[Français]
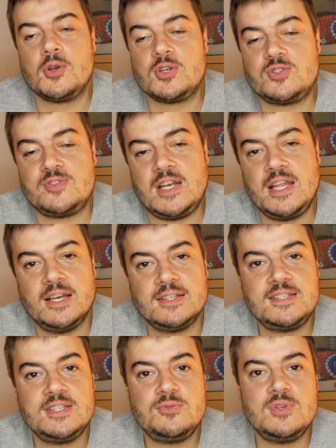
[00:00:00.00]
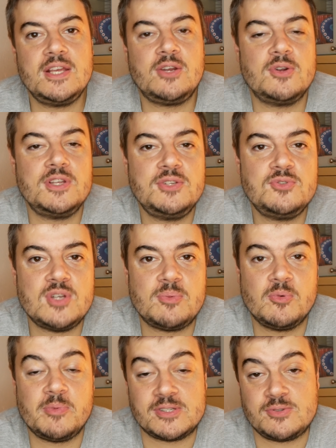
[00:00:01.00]
Je l'ai intitulé colis du
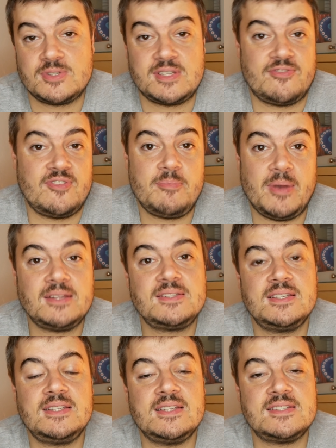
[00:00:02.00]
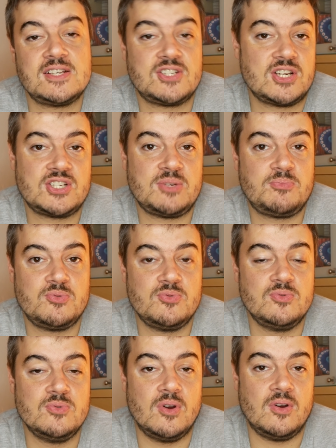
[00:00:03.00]
Japon parce que ça fait partie des achats que j'ai
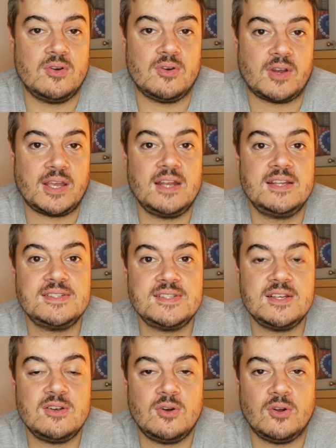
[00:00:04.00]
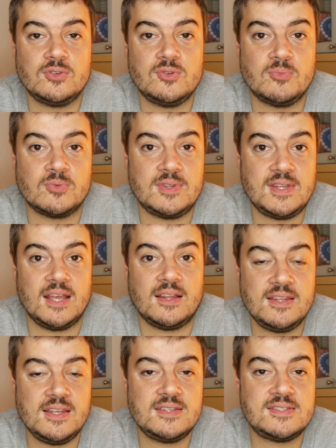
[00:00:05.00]
pu euh, réaliser lors de mon
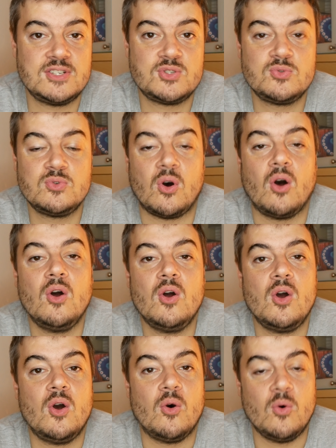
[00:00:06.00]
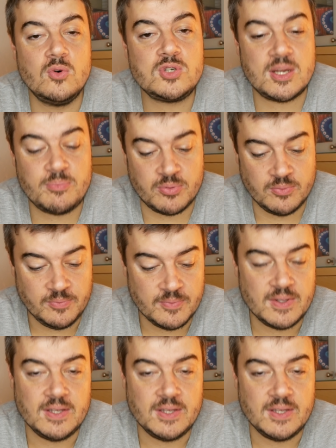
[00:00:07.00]
dernier séjour au Japon.